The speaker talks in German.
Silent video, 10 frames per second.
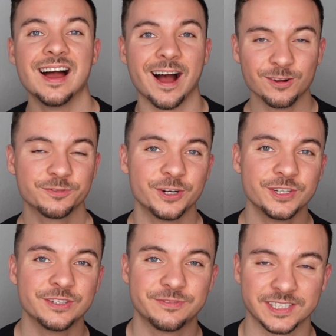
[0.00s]
Hallo
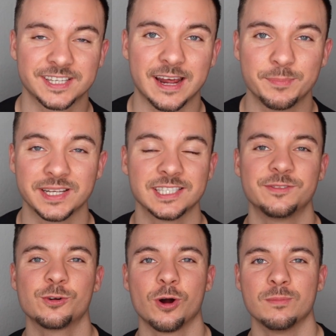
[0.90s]
Freunde, was geht ab? Herzlich
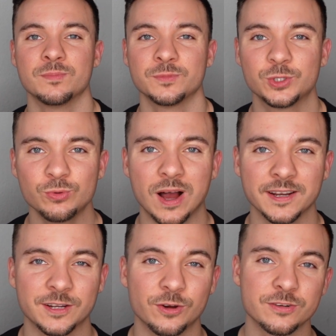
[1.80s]
willkommen zu
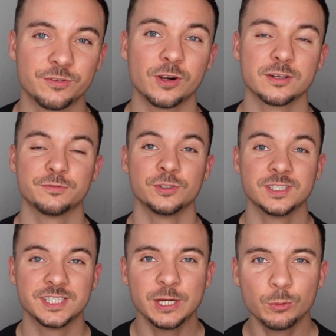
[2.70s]
einer neuen Folge von
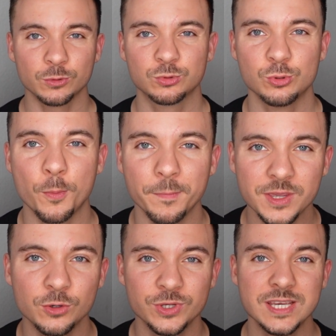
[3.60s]
Zero to
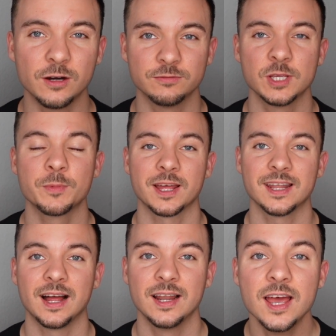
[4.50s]
Mio hier auf dem
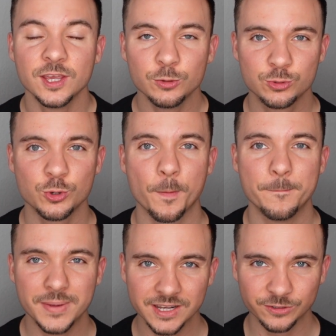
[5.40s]
Kanal YouTube
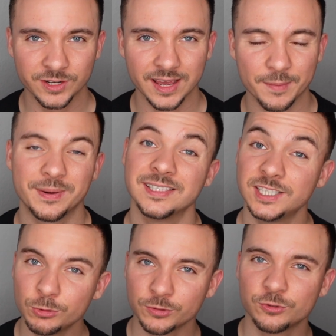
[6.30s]
Millionär. Bei
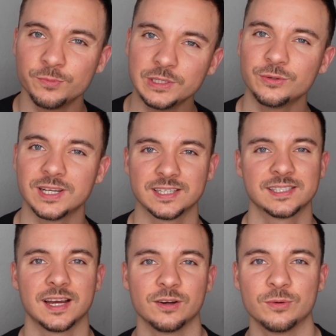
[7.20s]
Zero to Mio geht es
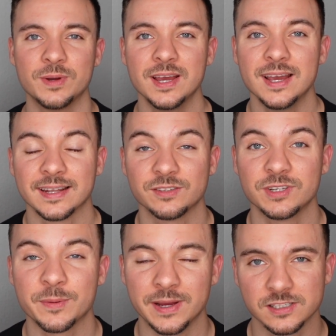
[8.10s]
darum, dass wir
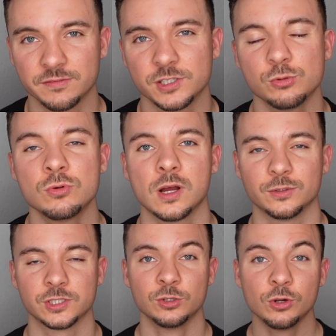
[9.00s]
gemeinsam versuchen,
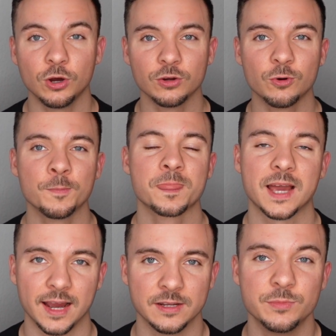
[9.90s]
aus 0 Euro
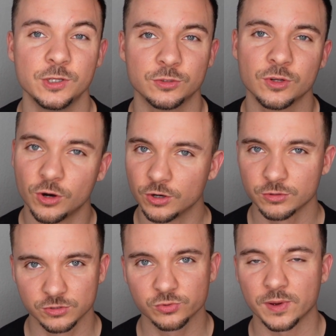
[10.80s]
eine Million Euro
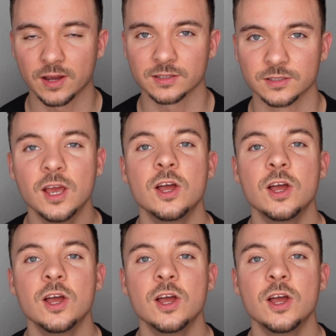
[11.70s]
zu machen.